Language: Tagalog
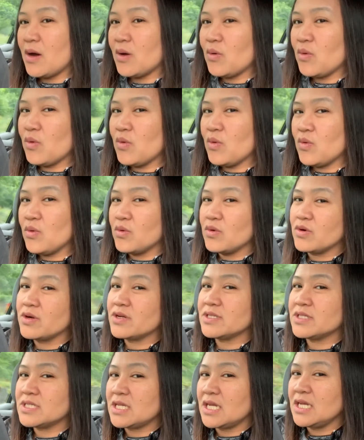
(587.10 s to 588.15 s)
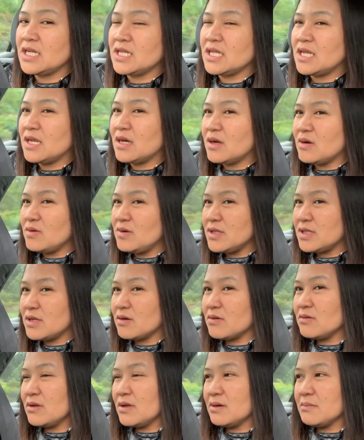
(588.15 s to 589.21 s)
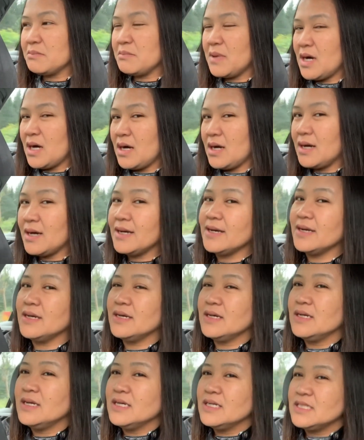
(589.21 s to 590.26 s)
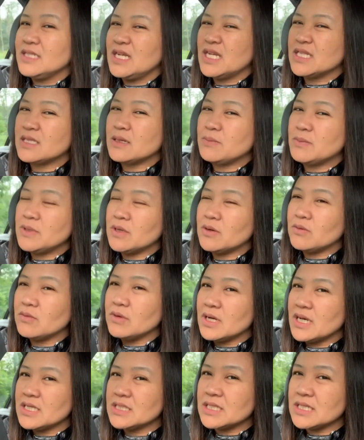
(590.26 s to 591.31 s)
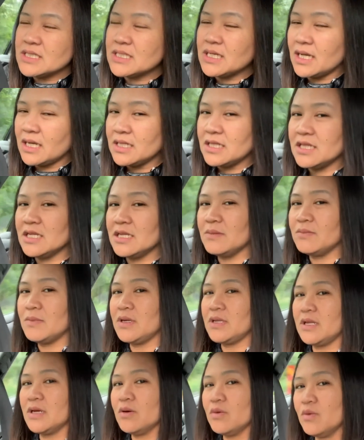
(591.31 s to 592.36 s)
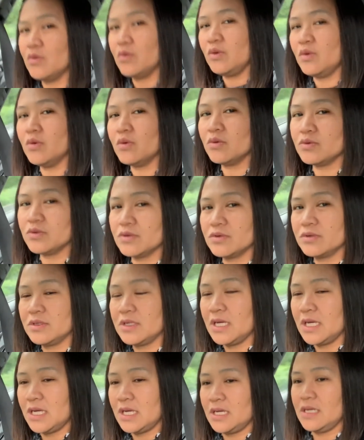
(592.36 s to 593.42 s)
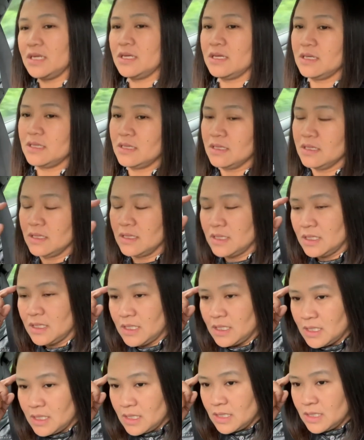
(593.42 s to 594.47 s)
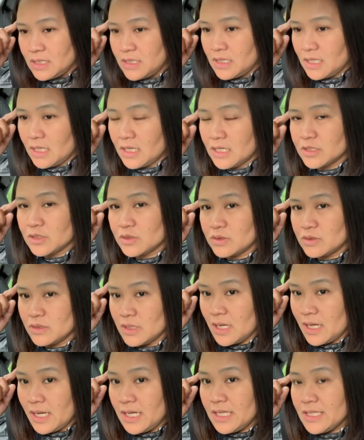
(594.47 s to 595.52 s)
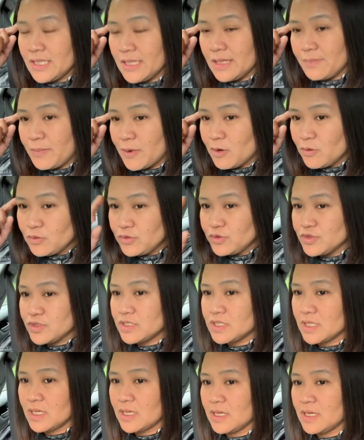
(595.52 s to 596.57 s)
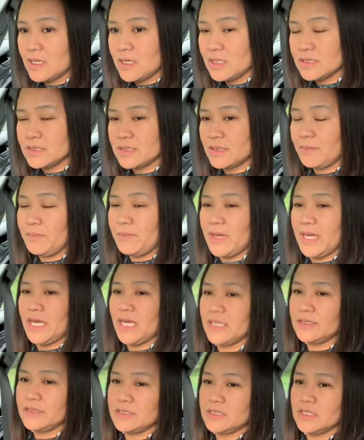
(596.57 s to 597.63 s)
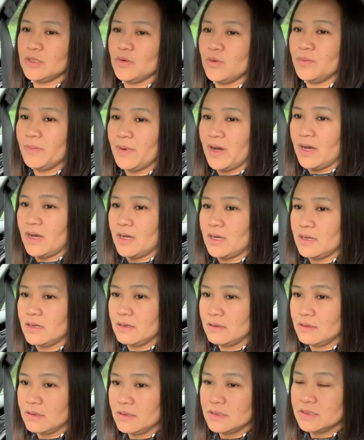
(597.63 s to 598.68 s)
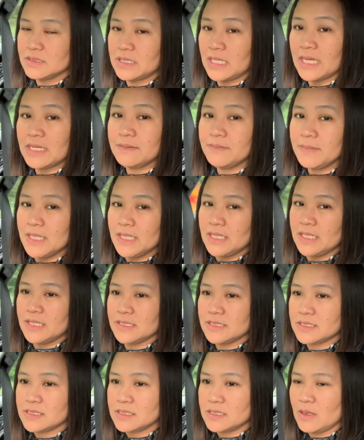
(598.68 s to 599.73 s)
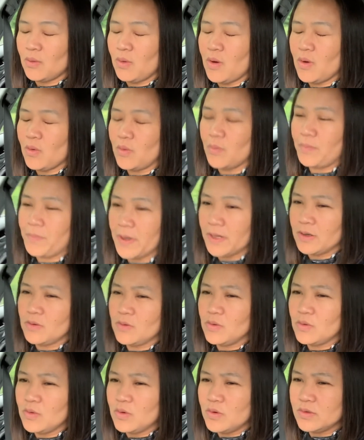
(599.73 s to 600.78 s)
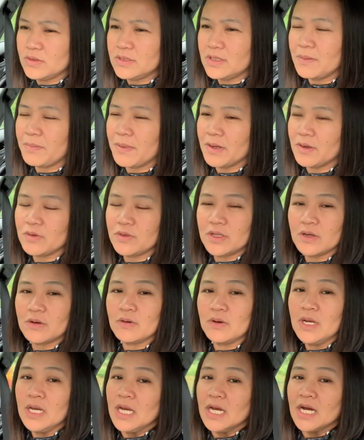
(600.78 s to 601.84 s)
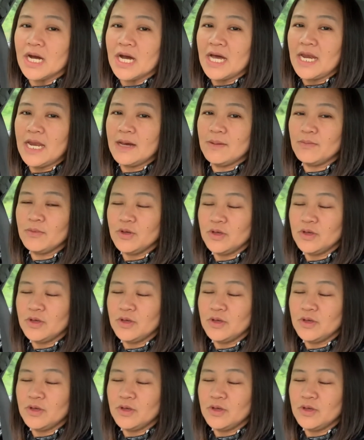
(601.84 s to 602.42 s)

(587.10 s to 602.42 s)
ako or stay na lang ulit ako ng bahay. Tinatamad ako, guys. Ang sakit na naman ng ulo ko today. Nakat naka-idlip ako dun sa, sa bed, siguro mga 10 minutes. Ewan ko, pagod na pagod ako. Kala mo